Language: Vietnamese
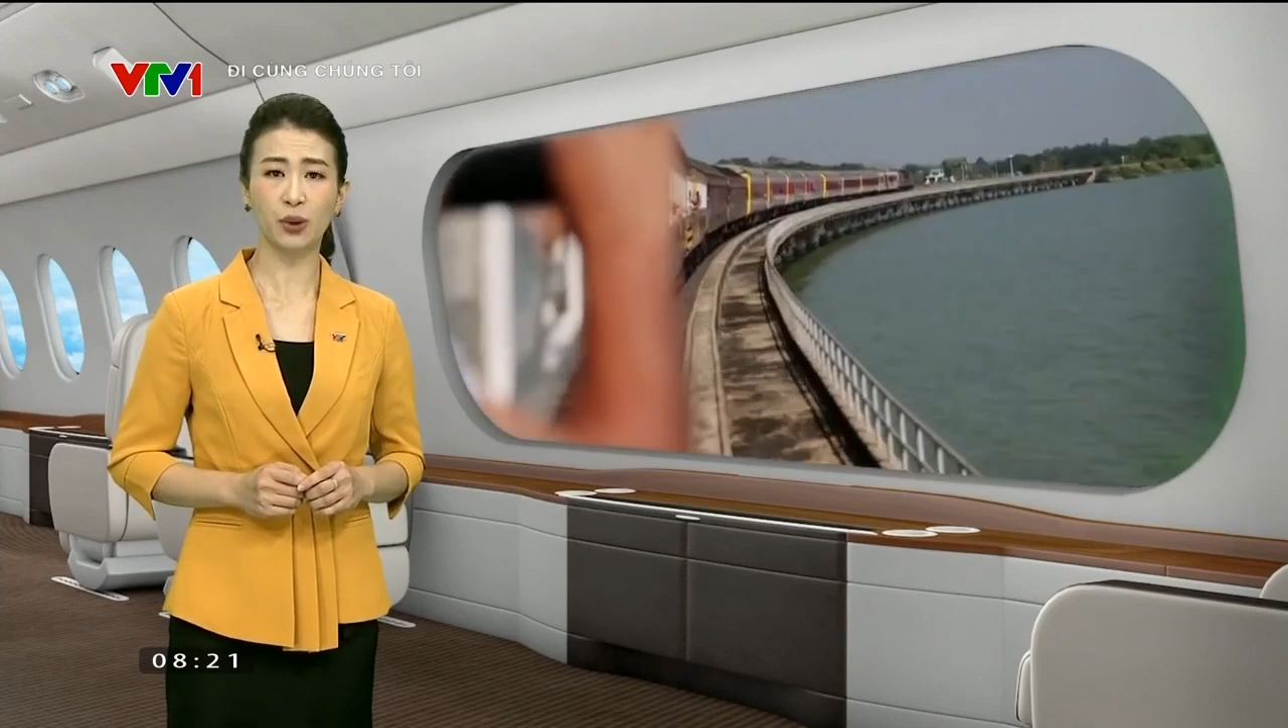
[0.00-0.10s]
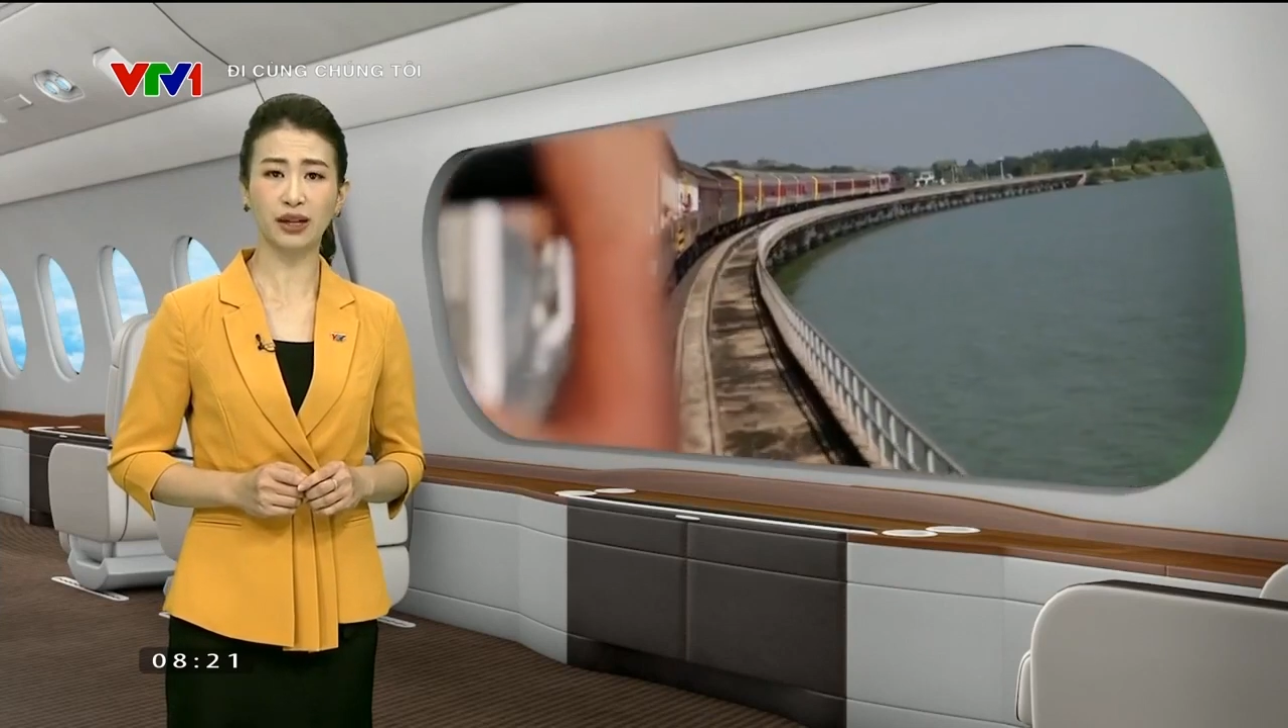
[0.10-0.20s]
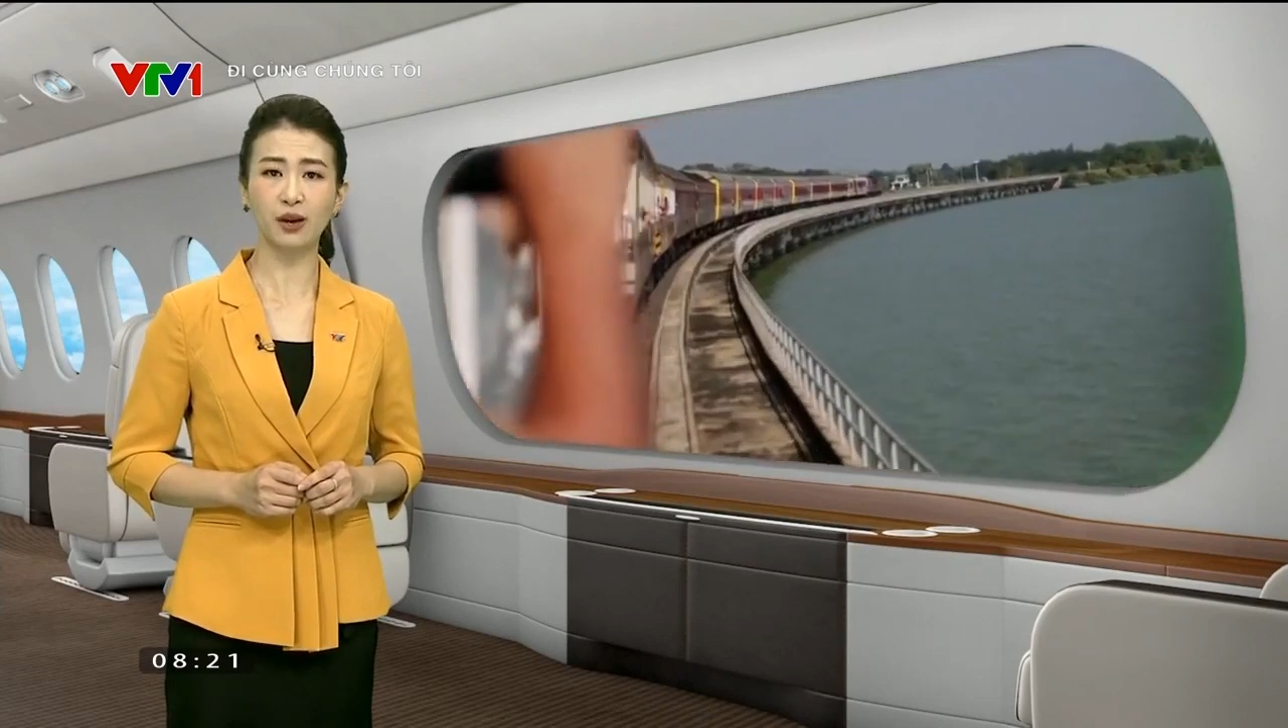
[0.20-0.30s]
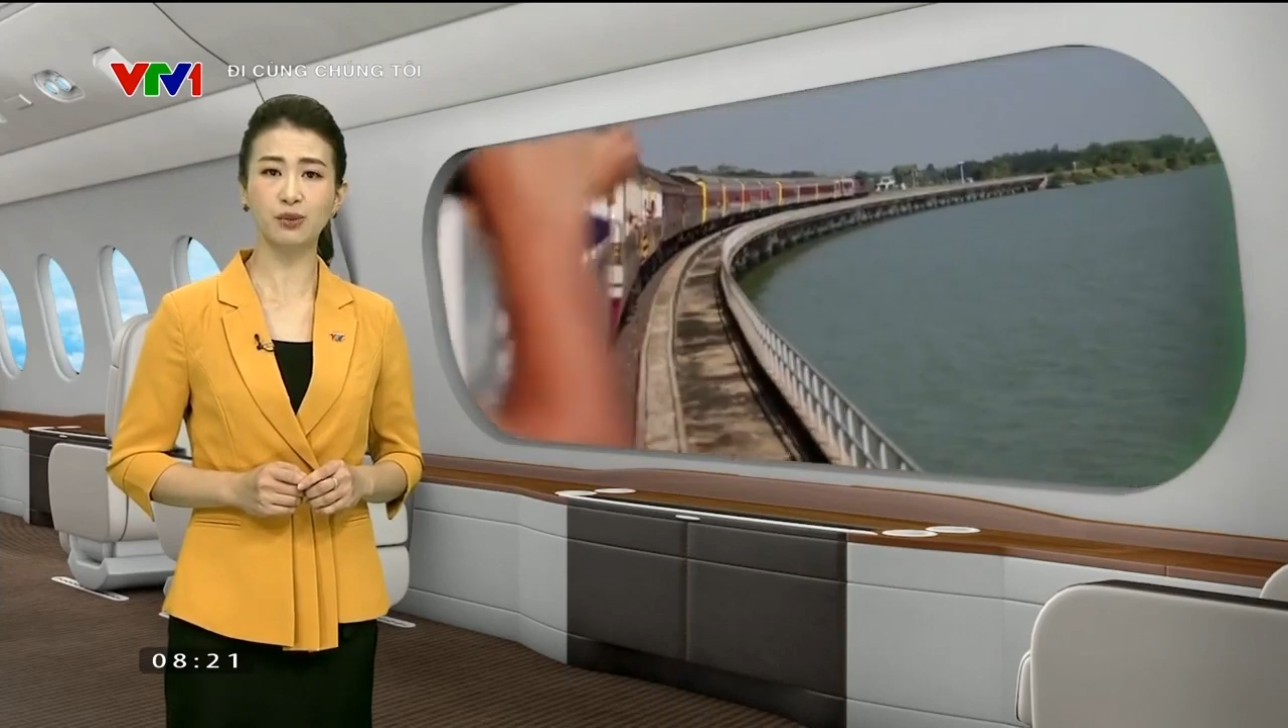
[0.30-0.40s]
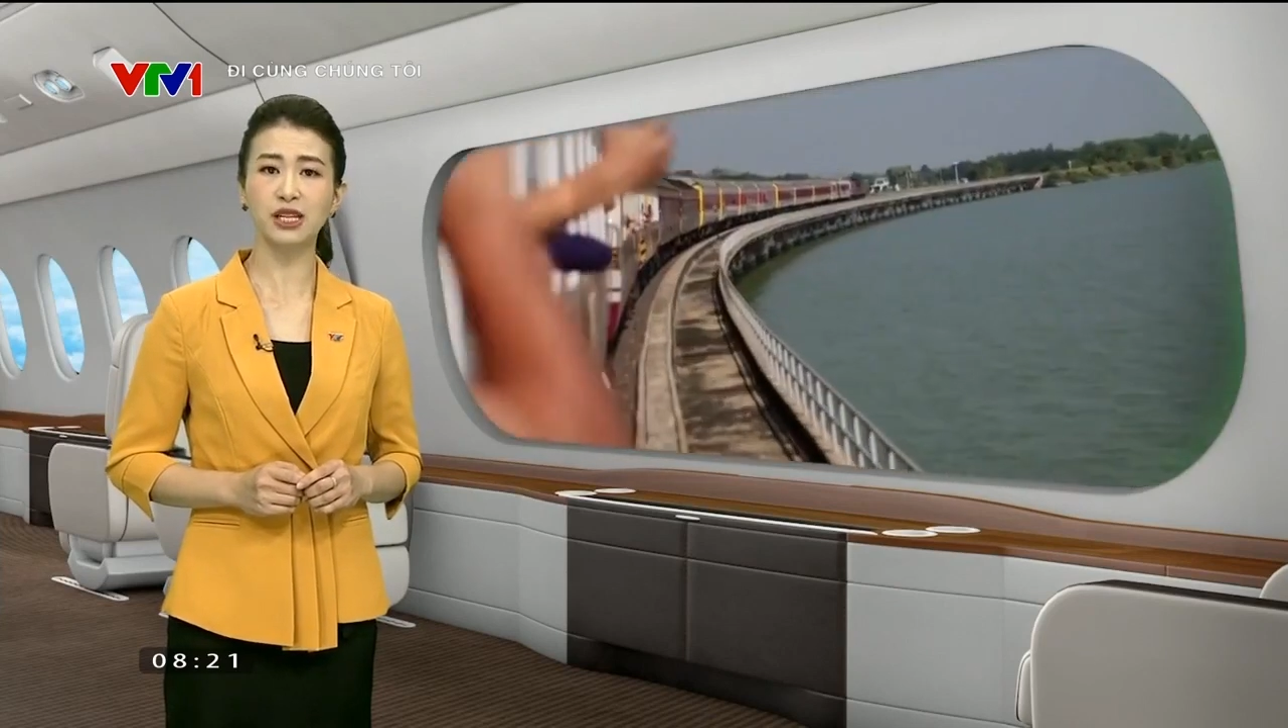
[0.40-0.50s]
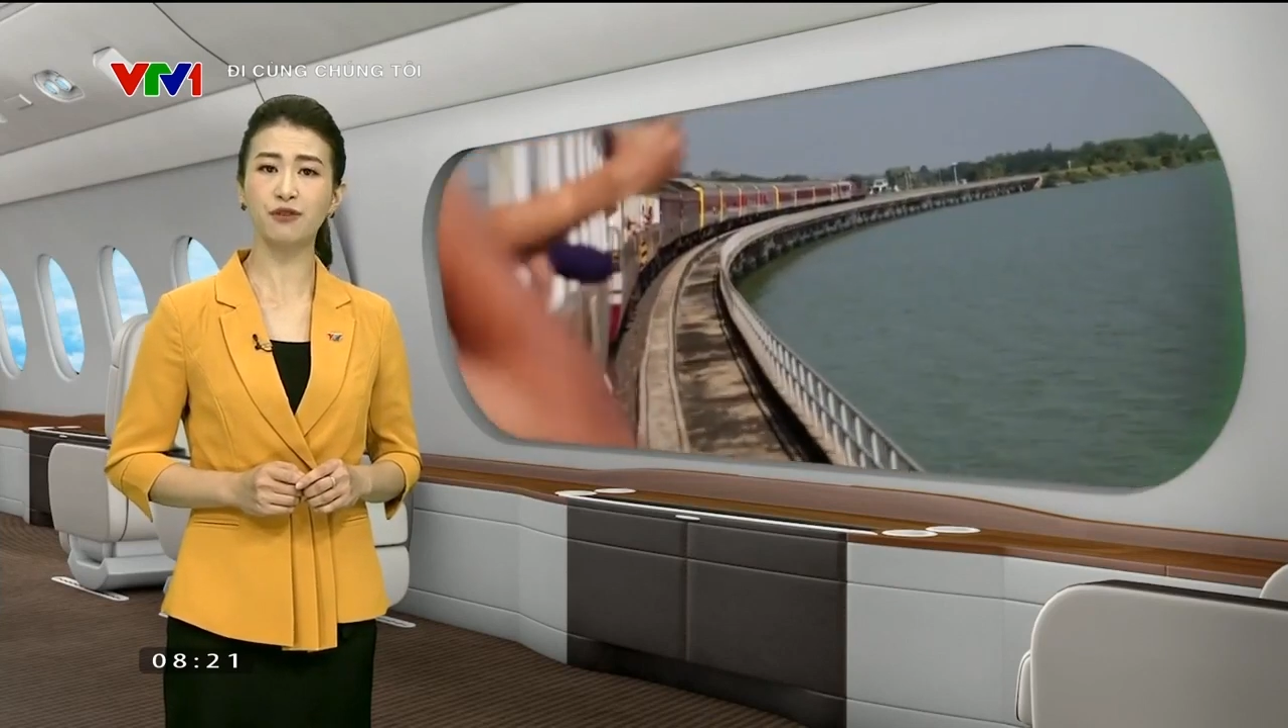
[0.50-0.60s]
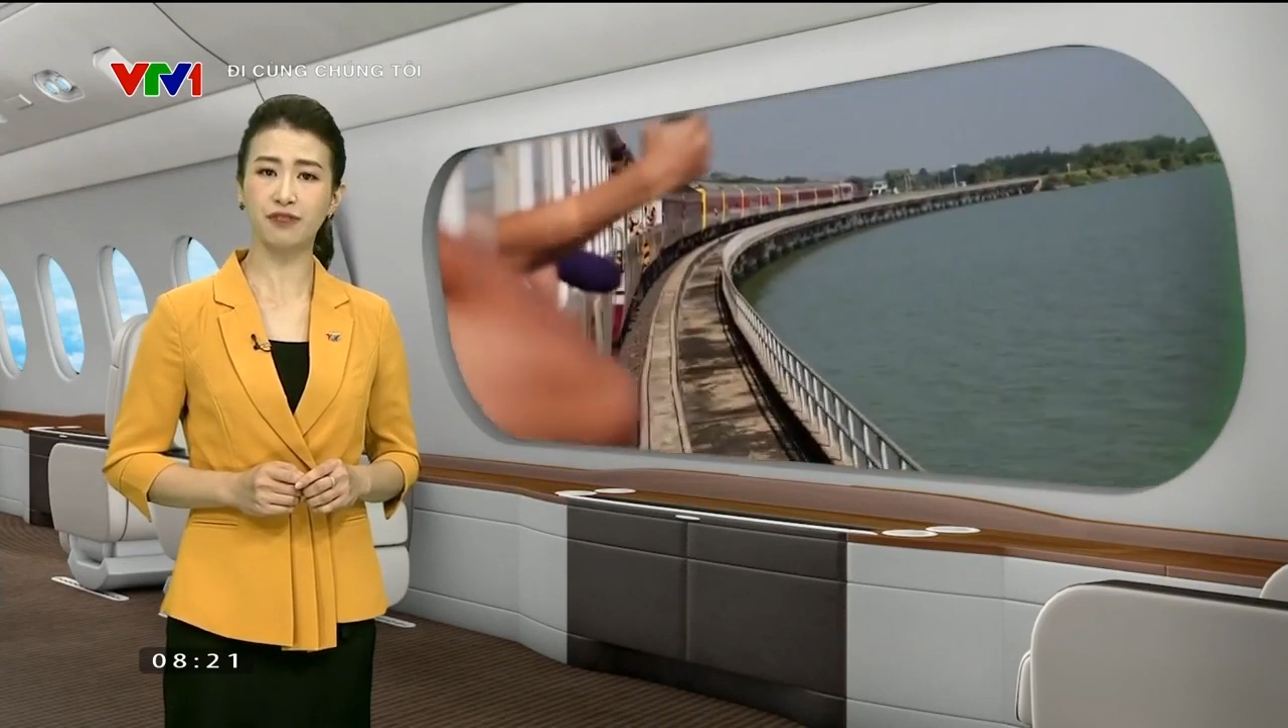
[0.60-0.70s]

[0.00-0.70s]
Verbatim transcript: chỉ hoạt động